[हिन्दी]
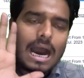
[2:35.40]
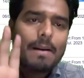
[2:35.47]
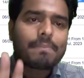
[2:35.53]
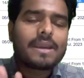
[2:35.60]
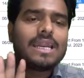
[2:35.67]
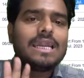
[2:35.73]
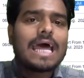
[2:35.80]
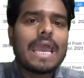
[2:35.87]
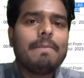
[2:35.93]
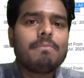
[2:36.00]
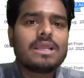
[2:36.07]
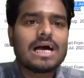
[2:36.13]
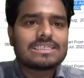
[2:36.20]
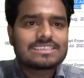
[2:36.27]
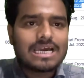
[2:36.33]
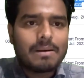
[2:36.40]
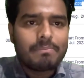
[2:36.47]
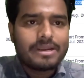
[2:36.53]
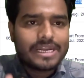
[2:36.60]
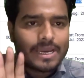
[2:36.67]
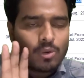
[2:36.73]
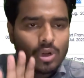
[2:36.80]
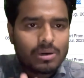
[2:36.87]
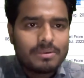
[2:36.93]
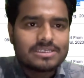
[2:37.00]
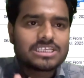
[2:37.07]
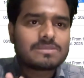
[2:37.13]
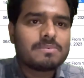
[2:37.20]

आपकी लाइव क्लास यहां पे रेगुलर बेसिस